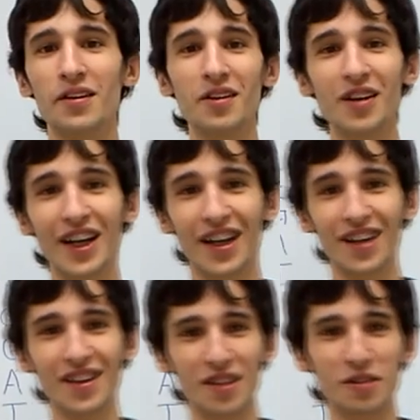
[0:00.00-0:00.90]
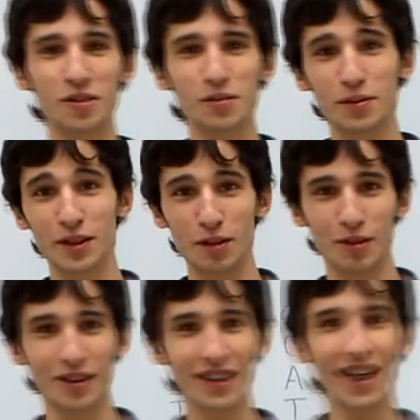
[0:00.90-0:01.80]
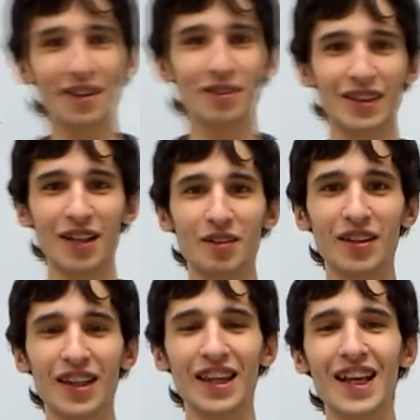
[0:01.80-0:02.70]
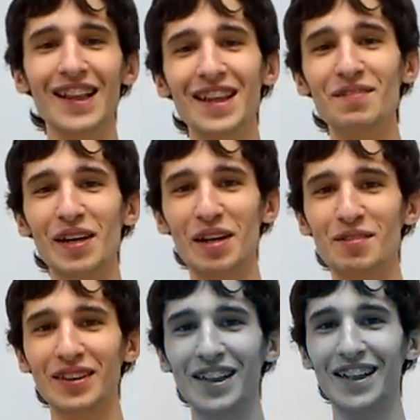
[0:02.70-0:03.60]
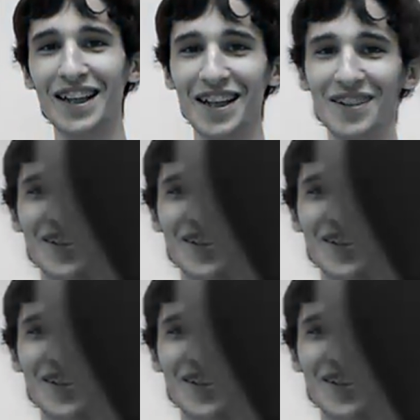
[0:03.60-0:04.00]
Hola gente de YouTube, somos Edu Salud y el tema que vamos a tratar